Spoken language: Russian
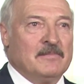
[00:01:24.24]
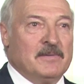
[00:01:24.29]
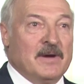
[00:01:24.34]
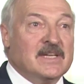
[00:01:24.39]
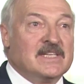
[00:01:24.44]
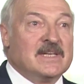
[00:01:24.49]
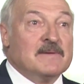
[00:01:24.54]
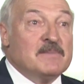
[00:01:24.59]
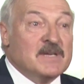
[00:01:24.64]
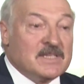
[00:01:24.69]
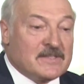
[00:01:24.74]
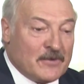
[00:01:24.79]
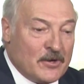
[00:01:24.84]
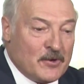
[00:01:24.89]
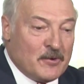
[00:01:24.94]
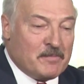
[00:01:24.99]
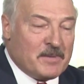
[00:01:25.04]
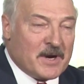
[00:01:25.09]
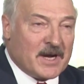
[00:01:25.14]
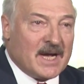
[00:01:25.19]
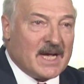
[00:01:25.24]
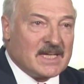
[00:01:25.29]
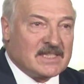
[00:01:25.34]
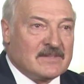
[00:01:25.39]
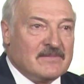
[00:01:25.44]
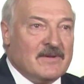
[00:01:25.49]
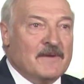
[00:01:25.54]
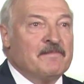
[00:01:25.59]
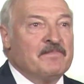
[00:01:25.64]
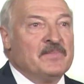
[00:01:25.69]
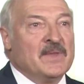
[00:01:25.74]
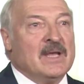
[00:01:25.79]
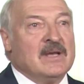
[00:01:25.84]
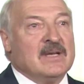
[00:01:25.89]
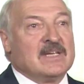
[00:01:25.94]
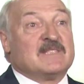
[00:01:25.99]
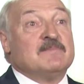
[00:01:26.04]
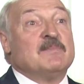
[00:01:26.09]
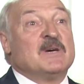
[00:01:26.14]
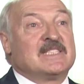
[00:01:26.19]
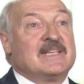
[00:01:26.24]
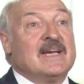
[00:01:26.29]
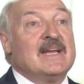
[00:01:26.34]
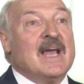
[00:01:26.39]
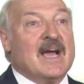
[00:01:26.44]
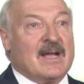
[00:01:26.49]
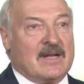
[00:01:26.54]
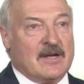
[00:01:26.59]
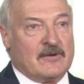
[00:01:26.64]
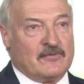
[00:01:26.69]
Понимаете, мы свое богатство с мозоля,